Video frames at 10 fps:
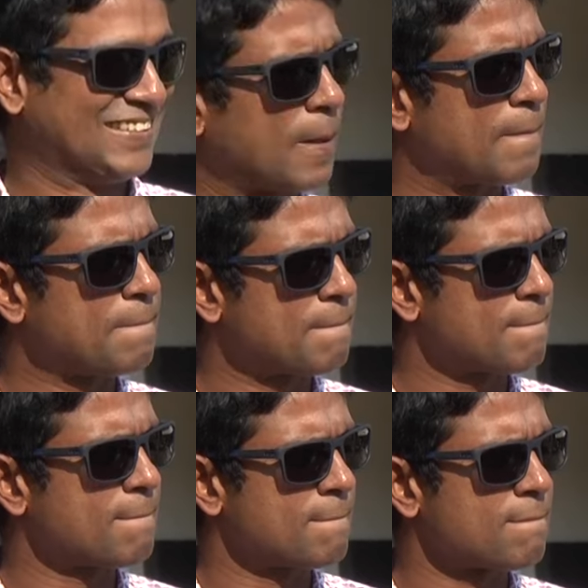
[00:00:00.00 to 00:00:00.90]
হান্নান
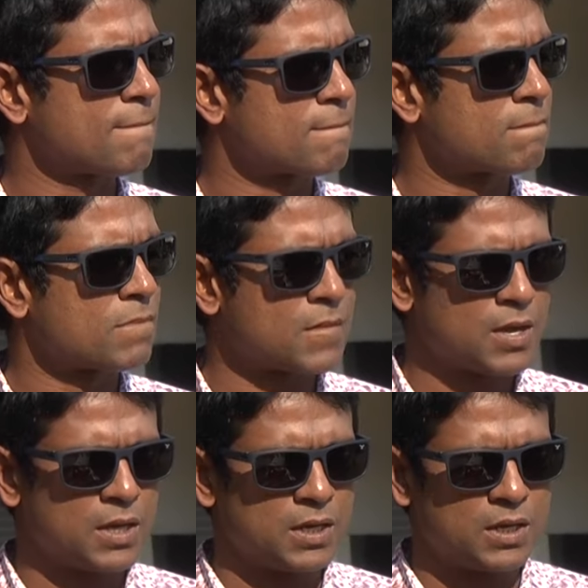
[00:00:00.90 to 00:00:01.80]
এ সময় তিনি জানান